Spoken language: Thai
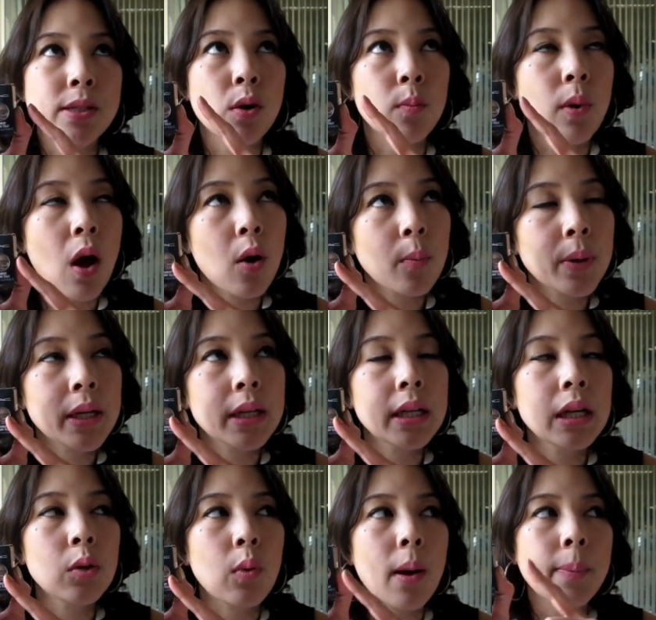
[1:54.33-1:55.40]
สมรองพื้น
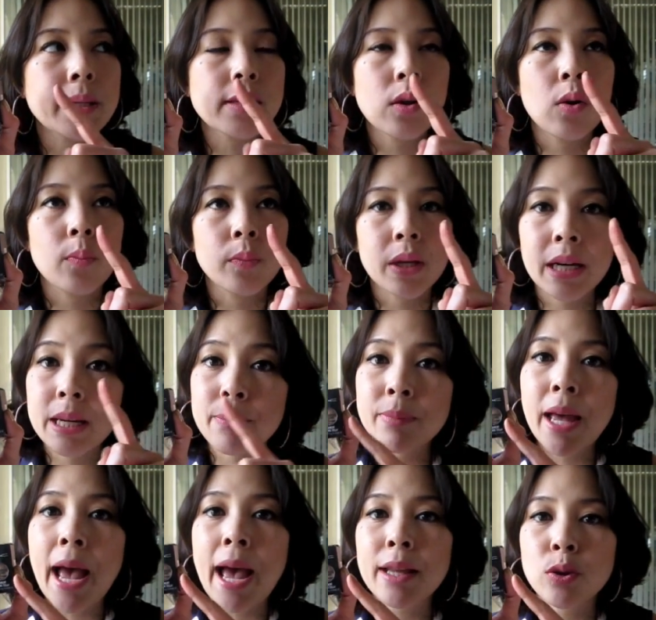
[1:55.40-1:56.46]
หรือว่าผสมครีม
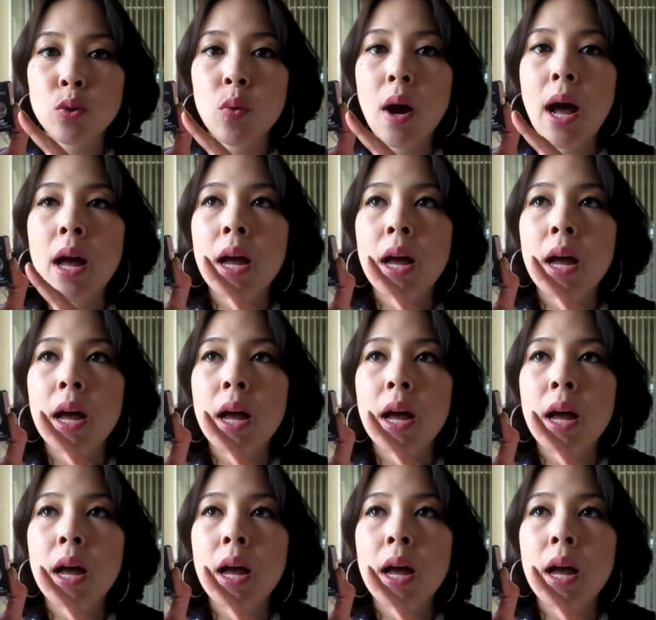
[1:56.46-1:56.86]
ทาตัว